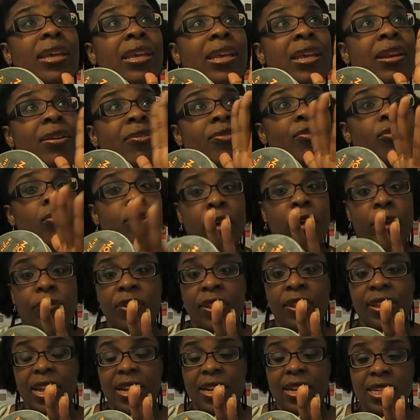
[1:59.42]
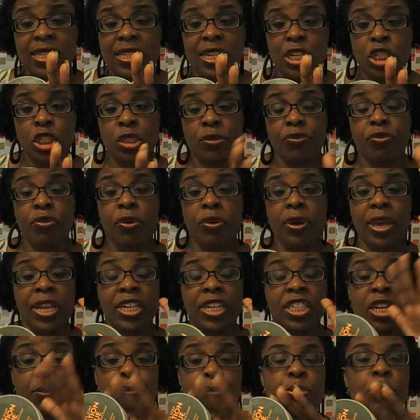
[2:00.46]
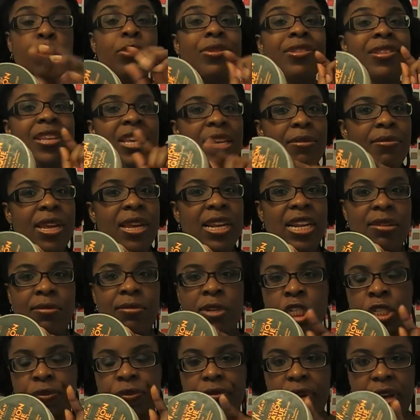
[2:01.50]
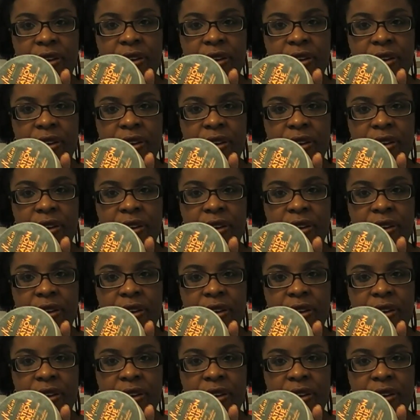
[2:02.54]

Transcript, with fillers: il vous revitalise les cheveux et j'ai pu démêler mes cheveux